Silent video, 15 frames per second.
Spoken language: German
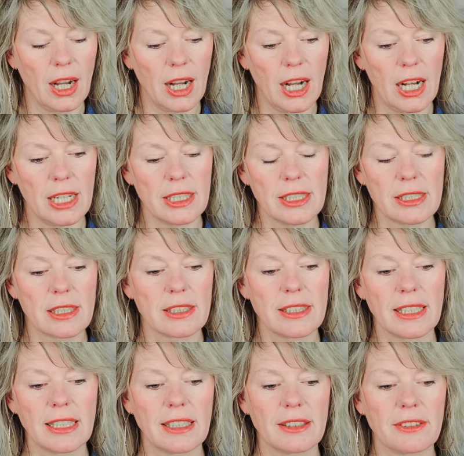all diese
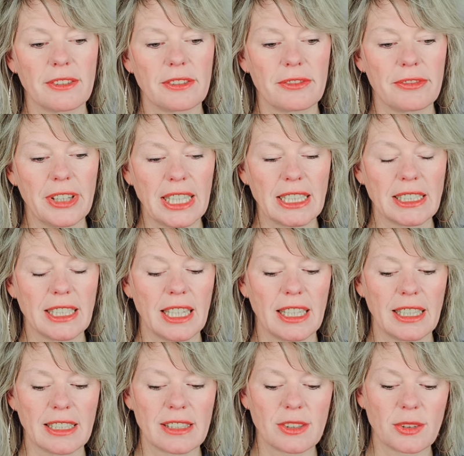Dinge werden ja
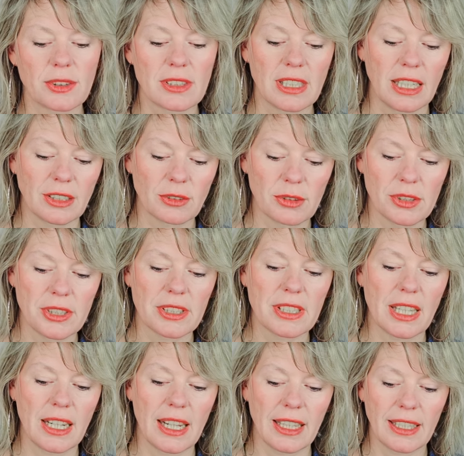jetzt sozusagen durch diese
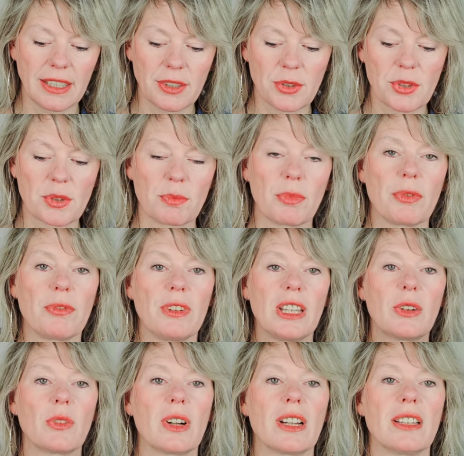energetischen
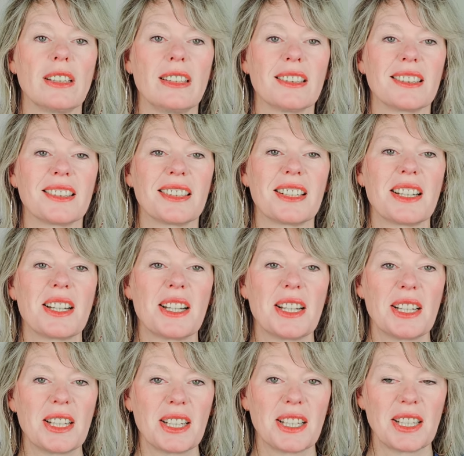Bewegungen hier
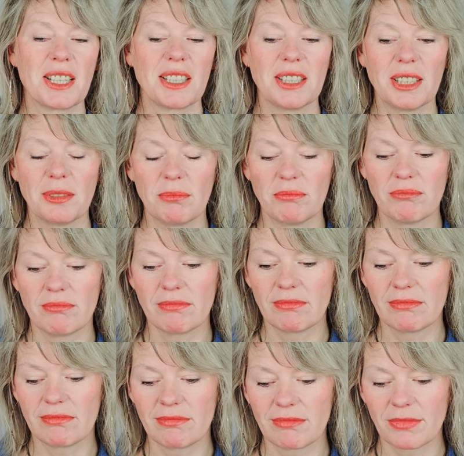ähm,
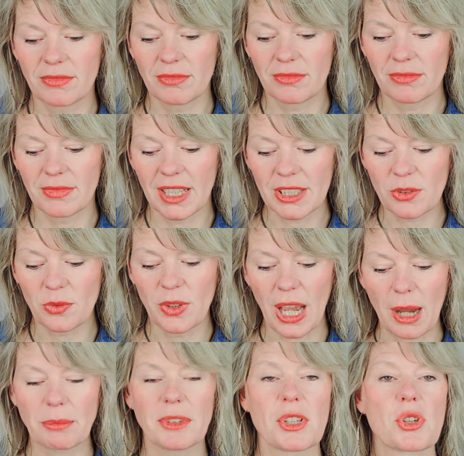also wir
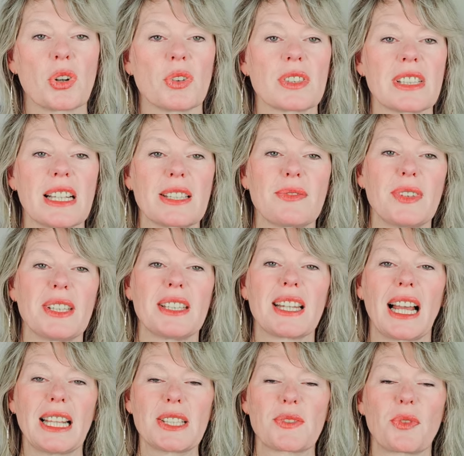haben die Chance, dass wir die
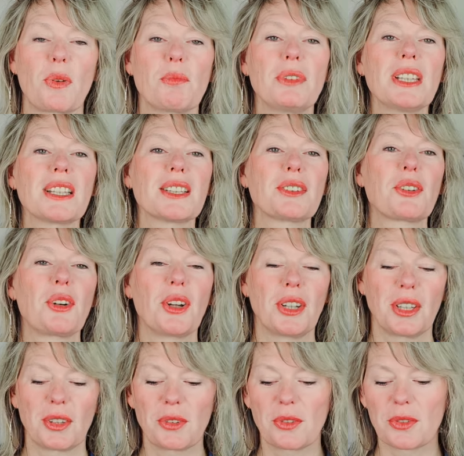transformieren
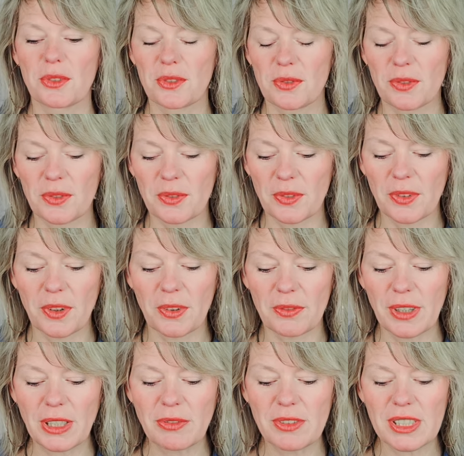können und
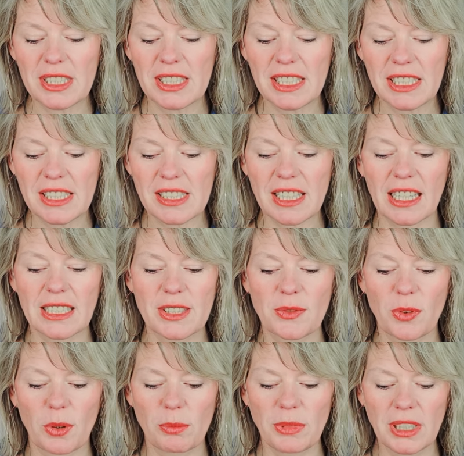wenn wir sie nicht
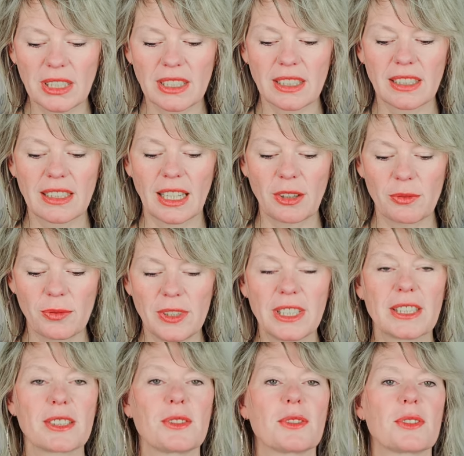transformieren, dann
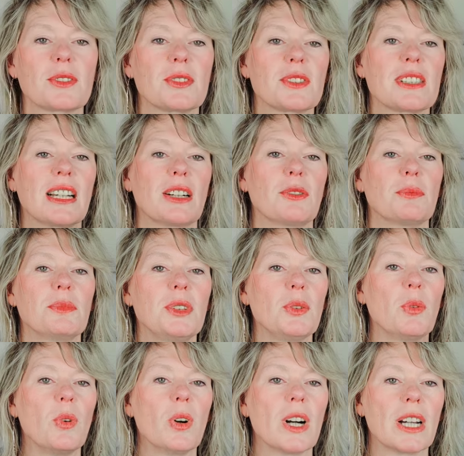fliegen sie uns sozusagen um die
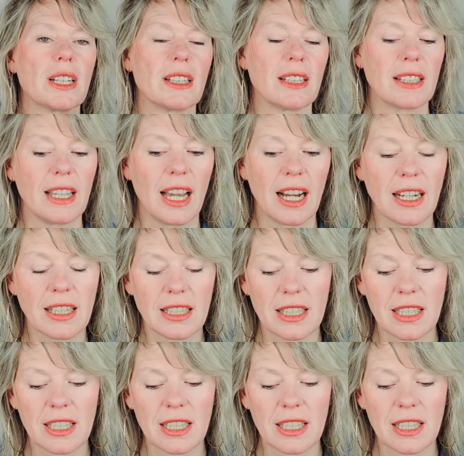Ohren, ja.